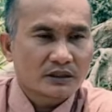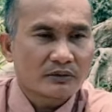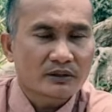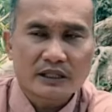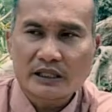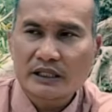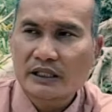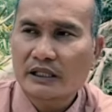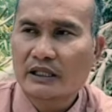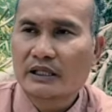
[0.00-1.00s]
trong
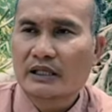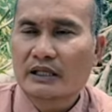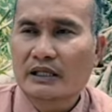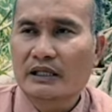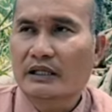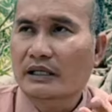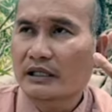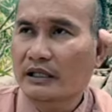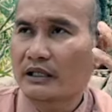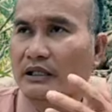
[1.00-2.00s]
cái ờ, cái, cái,